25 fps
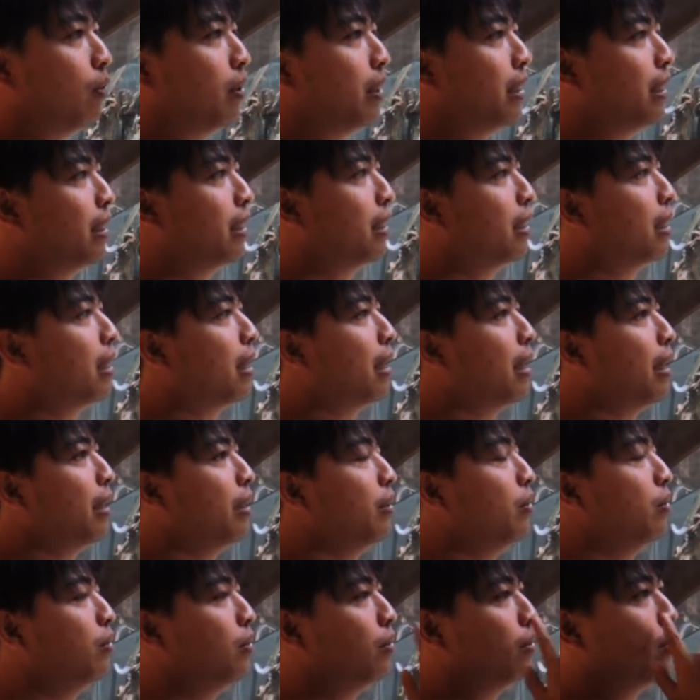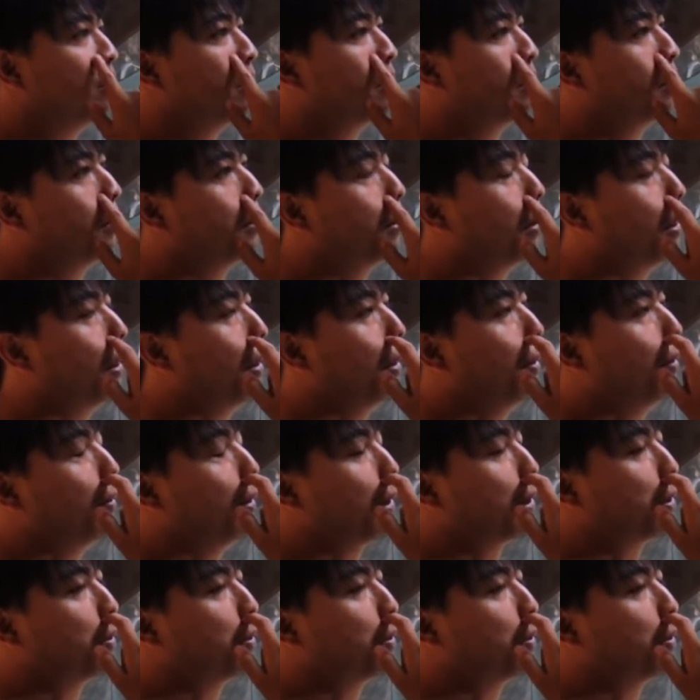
kuningnya kayu. Kalau